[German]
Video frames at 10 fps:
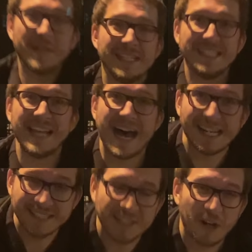Berlin
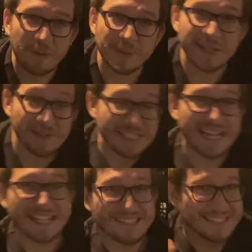angekommen und
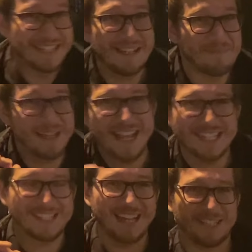jetzt gibt
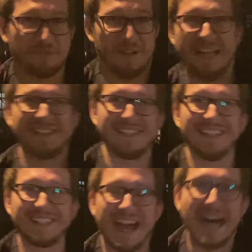es das
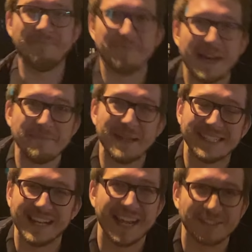Fazit. Kann man
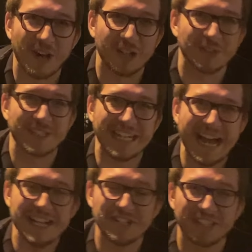mit Elektroautos
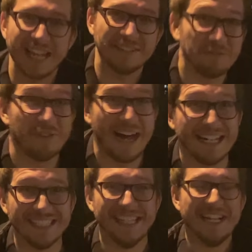Langstrecken
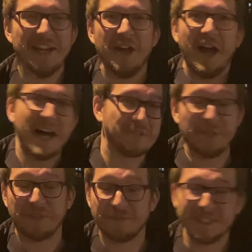fahren? Also
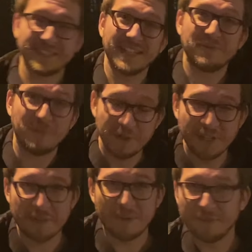ich finde, es hat
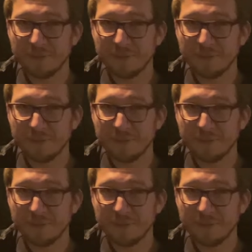wunderbar